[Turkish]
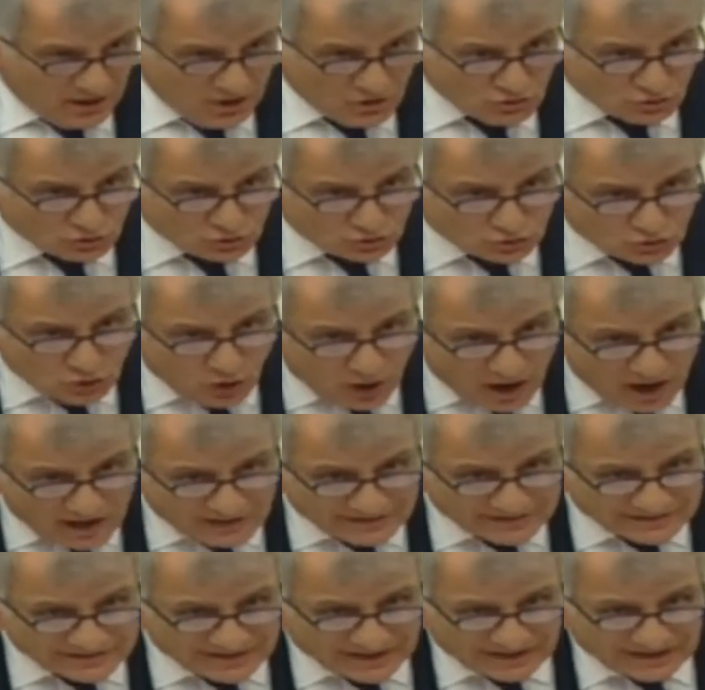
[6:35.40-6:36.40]
şu
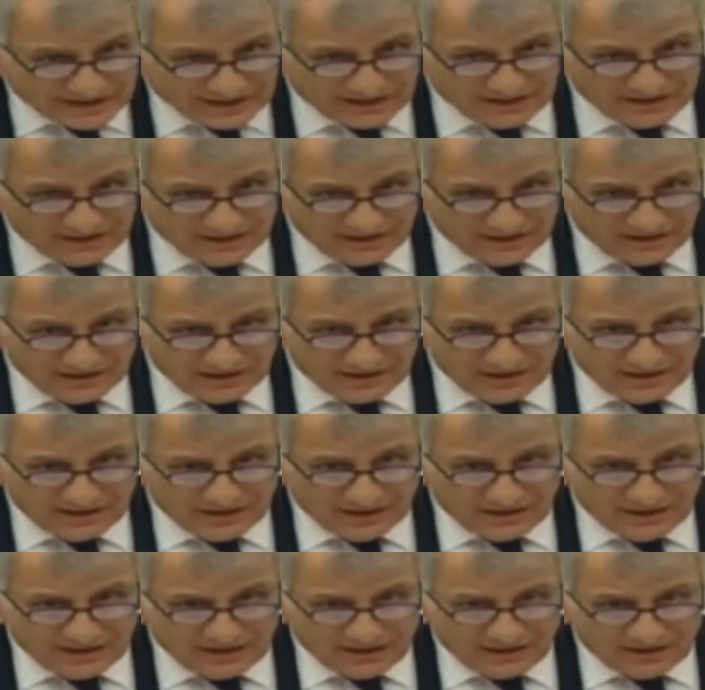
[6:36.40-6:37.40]
anda
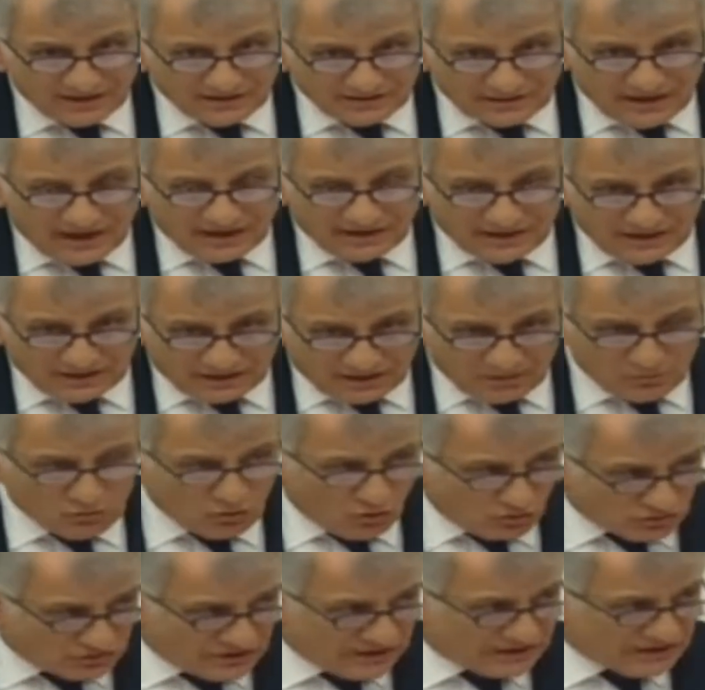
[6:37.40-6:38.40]
yani
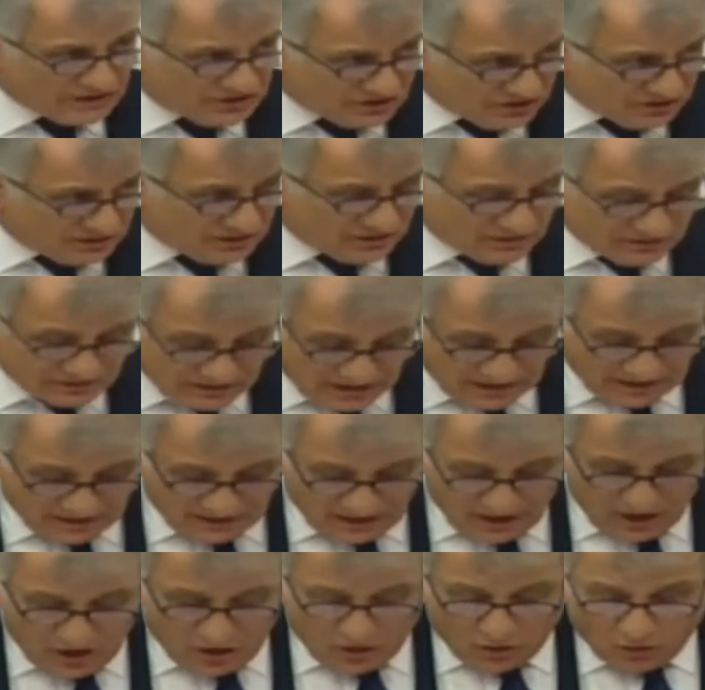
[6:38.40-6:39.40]
2018
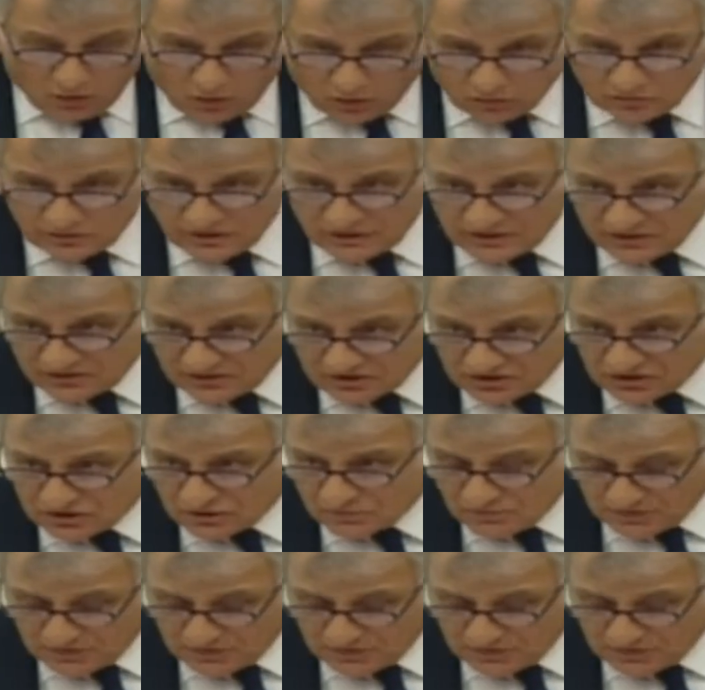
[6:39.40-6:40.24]
yılında onların kişi